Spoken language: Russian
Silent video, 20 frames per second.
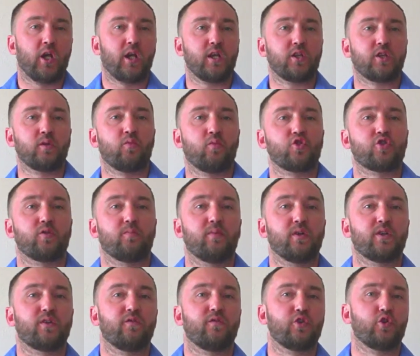Это может
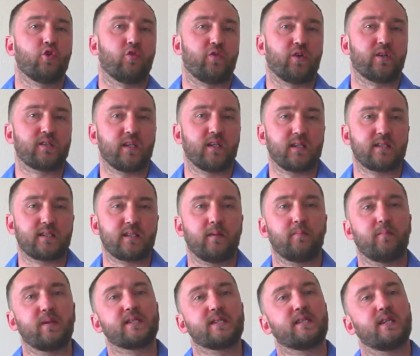быть
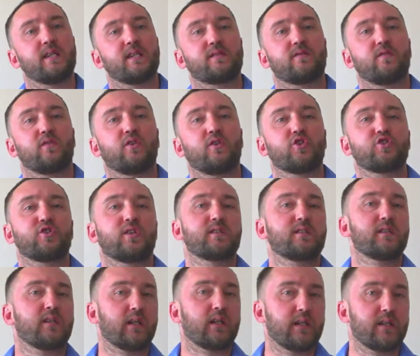видеофиксация бездействия
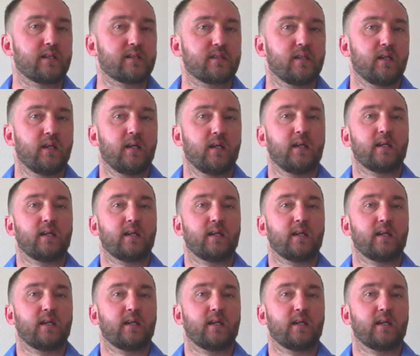должностных лиц